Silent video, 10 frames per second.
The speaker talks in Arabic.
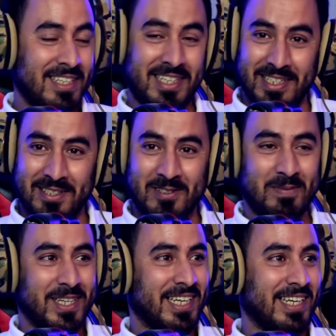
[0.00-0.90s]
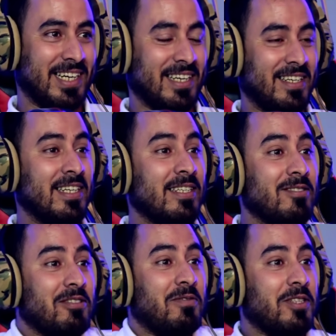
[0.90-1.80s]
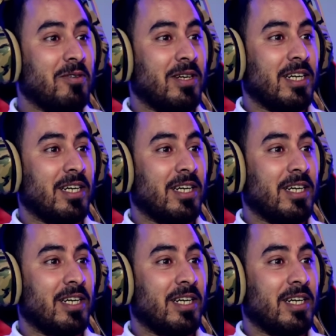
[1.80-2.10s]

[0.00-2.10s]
الله يهديكم الكراغ دوز الفيديو